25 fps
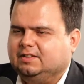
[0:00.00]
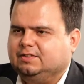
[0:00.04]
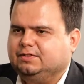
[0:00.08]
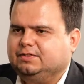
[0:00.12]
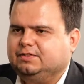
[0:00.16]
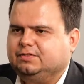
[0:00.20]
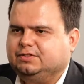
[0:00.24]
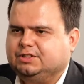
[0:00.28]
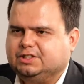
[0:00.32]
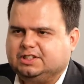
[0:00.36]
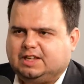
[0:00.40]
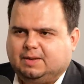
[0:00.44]
I
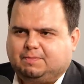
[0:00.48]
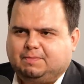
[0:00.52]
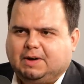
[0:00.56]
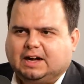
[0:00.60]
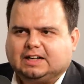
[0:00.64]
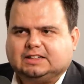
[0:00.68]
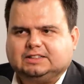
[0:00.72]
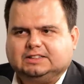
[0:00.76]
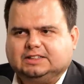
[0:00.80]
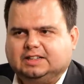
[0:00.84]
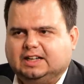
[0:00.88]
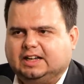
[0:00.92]
wszystkie
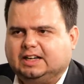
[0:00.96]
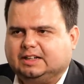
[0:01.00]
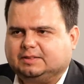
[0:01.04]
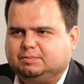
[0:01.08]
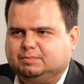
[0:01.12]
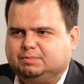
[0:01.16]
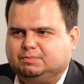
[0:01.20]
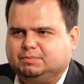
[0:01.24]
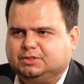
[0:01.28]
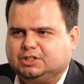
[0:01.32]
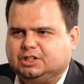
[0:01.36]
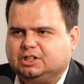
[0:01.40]
partie,
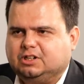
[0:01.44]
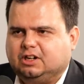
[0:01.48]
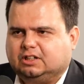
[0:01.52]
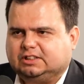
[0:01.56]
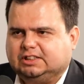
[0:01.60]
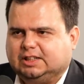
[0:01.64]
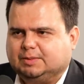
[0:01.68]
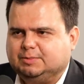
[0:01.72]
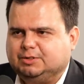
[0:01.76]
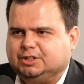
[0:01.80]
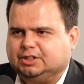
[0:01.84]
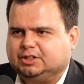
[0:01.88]

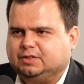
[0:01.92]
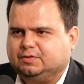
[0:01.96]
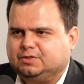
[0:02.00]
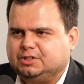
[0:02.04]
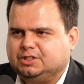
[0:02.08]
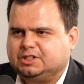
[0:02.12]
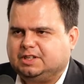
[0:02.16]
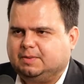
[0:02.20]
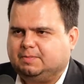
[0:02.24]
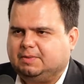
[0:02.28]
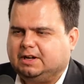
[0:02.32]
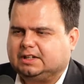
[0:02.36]
przyglądam się, to
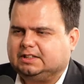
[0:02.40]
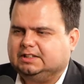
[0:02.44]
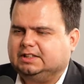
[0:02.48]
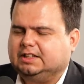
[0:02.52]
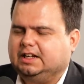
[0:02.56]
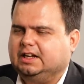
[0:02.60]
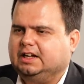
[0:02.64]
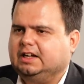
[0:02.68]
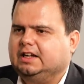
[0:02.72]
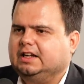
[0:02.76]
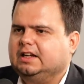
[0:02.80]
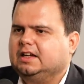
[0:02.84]
wszystkie
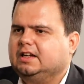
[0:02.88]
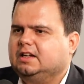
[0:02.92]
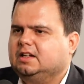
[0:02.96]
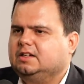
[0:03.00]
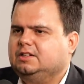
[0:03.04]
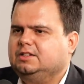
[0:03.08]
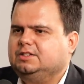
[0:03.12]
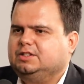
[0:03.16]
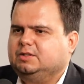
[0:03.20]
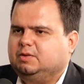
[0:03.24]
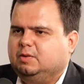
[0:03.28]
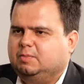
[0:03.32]
partie
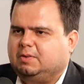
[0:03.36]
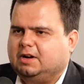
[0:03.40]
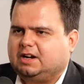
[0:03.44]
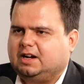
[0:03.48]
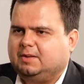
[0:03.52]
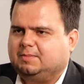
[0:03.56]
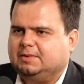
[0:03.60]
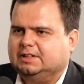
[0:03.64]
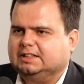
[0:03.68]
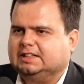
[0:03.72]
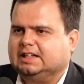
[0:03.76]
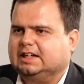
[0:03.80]
i siły
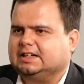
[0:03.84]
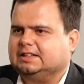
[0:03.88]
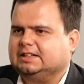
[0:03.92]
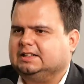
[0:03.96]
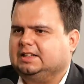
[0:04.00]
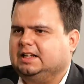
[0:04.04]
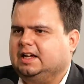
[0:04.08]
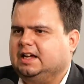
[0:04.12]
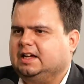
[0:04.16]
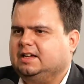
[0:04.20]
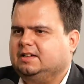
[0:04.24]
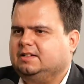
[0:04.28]

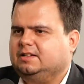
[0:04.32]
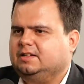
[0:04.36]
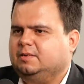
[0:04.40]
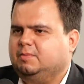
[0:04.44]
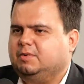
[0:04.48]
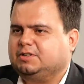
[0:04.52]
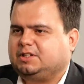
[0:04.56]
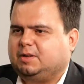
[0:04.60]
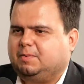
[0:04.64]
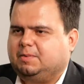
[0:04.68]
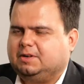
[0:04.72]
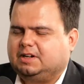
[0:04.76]
parlamentarne i
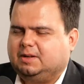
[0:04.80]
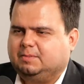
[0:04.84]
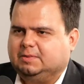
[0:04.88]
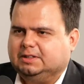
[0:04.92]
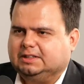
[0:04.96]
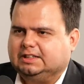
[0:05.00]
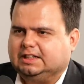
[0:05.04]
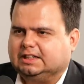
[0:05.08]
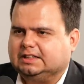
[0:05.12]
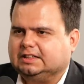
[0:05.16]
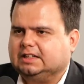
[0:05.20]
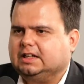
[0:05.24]

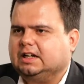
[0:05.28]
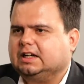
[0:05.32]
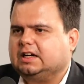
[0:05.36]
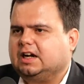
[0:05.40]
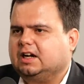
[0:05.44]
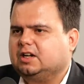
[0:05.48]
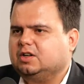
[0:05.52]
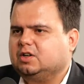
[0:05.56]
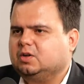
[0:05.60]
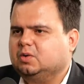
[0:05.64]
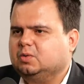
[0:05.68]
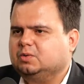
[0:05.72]
pozaparlamentarne, jak
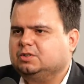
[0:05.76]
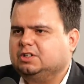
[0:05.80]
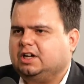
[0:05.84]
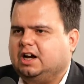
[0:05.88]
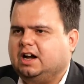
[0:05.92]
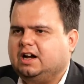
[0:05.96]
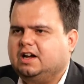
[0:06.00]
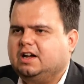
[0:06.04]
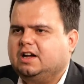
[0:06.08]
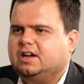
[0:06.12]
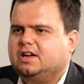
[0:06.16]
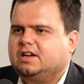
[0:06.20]

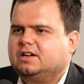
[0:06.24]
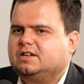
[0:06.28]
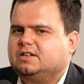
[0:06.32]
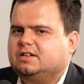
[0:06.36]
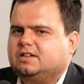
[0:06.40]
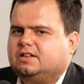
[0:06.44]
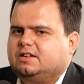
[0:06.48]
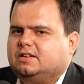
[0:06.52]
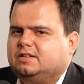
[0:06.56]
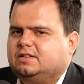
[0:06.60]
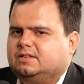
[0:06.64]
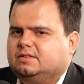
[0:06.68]
Agrounia,
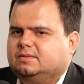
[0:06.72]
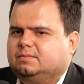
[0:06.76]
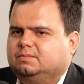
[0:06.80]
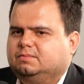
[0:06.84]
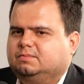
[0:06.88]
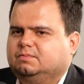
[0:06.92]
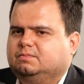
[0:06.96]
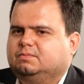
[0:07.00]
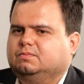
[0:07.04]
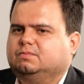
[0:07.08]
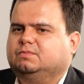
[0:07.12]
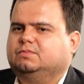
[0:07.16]
y,
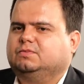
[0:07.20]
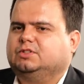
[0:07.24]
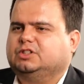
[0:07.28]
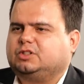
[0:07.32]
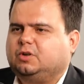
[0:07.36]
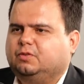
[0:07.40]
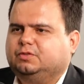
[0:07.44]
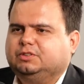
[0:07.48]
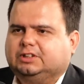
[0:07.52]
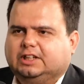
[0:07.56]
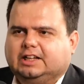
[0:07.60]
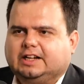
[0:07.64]

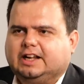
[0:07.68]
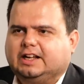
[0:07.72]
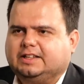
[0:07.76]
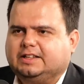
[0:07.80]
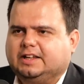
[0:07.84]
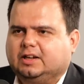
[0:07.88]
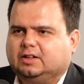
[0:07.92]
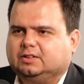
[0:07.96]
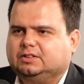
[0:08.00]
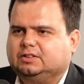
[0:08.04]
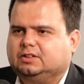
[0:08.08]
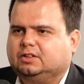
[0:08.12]
są w
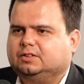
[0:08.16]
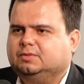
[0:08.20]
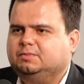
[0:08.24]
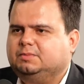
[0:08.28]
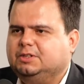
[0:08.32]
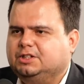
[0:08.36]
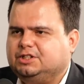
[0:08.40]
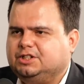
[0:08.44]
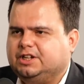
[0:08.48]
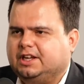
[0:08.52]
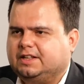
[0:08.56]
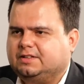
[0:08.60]
terenie od, od
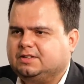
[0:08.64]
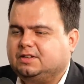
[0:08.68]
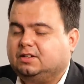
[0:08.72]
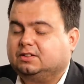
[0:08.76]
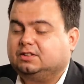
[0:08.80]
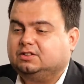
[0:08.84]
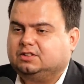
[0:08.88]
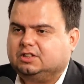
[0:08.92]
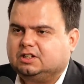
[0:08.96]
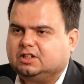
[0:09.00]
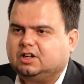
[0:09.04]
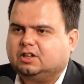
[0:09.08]
miesięcy,
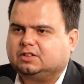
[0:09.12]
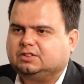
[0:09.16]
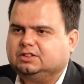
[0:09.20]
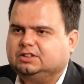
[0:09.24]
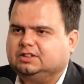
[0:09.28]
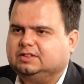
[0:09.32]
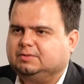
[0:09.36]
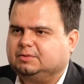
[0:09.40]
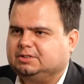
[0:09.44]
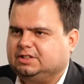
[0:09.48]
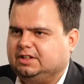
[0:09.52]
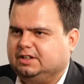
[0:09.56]
od
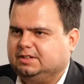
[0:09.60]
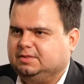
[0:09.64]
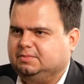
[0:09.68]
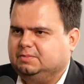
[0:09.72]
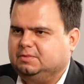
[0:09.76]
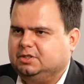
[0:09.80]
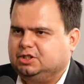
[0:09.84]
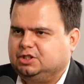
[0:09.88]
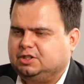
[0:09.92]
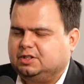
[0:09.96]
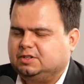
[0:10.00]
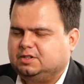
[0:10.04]
tygodni, może
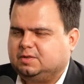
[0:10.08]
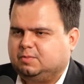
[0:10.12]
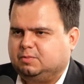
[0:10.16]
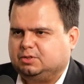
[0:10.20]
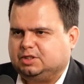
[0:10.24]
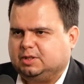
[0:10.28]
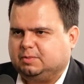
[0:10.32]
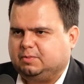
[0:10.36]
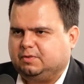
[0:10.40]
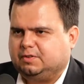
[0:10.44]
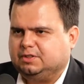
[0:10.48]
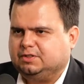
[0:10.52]
nawet miesięcy,
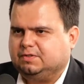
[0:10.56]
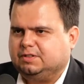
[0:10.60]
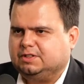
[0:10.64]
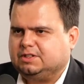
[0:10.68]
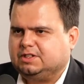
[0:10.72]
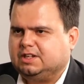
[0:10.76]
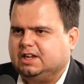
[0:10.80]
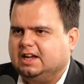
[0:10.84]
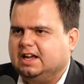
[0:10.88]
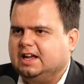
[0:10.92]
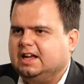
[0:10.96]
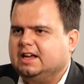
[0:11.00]
można powiedzieć,
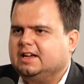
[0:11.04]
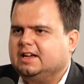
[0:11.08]
więc